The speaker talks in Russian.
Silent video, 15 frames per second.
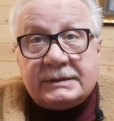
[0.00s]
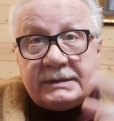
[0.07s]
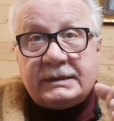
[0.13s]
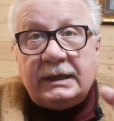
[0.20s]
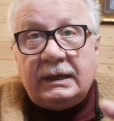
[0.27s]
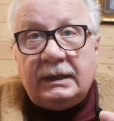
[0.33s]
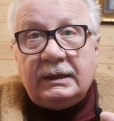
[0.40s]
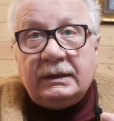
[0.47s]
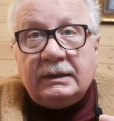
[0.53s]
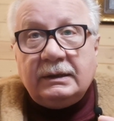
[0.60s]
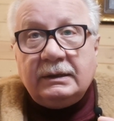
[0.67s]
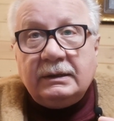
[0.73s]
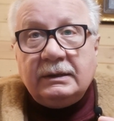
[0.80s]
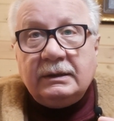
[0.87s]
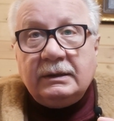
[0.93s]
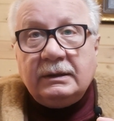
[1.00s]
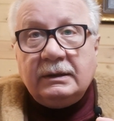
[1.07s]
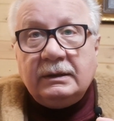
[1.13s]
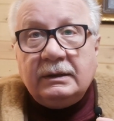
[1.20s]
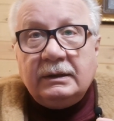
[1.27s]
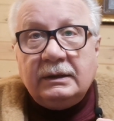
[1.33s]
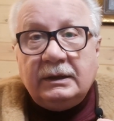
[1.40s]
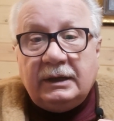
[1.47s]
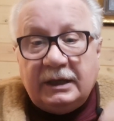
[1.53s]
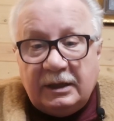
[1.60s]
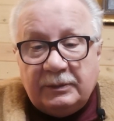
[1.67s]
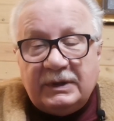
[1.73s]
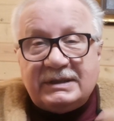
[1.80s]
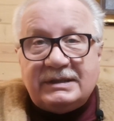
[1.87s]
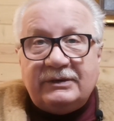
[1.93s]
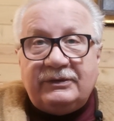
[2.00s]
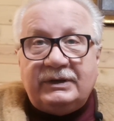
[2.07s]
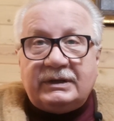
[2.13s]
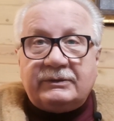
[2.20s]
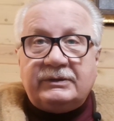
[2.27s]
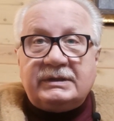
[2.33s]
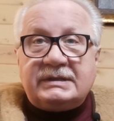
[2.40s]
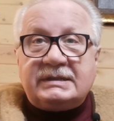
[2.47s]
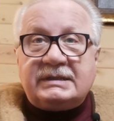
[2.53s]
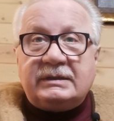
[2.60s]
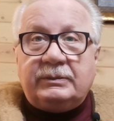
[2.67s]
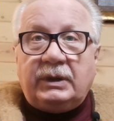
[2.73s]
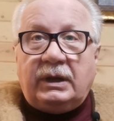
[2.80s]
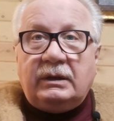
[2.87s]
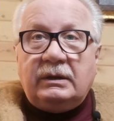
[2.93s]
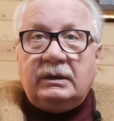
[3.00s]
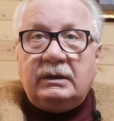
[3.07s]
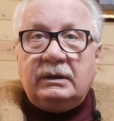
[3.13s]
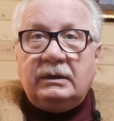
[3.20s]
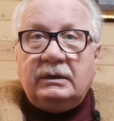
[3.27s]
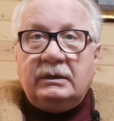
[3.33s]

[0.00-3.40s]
цели и мотивировать себя.